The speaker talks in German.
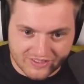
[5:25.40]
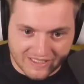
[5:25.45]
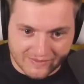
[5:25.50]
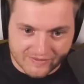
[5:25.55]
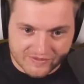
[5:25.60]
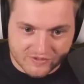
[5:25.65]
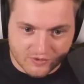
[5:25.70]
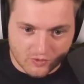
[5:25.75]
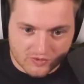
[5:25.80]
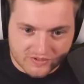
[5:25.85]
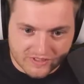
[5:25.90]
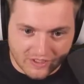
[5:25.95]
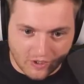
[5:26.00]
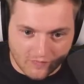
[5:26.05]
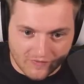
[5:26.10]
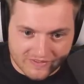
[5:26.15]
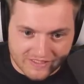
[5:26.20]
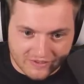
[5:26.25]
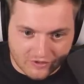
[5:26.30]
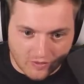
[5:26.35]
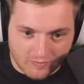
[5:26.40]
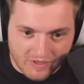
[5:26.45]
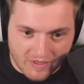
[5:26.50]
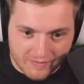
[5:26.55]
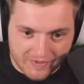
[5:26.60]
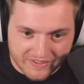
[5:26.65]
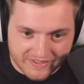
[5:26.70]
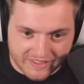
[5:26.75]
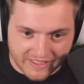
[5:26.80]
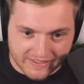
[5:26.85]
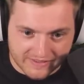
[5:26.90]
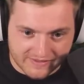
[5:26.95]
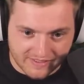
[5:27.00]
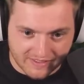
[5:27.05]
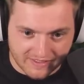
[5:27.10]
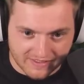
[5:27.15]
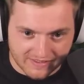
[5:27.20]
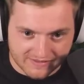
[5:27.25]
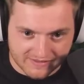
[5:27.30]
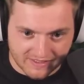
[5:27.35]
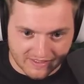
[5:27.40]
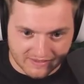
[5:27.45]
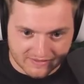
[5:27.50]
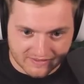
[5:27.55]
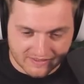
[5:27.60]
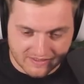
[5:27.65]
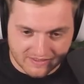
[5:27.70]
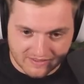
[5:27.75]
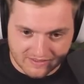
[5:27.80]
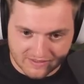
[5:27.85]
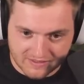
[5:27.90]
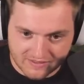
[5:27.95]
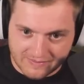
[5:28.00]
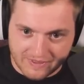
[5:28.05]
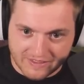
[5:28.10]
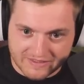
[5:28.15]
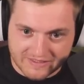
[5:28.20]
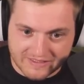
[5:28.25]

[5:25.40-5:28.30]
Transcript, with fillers: G-Time ist losgelaufen, er sagt, kommt mal mit jetzt, hat er gesagt. Da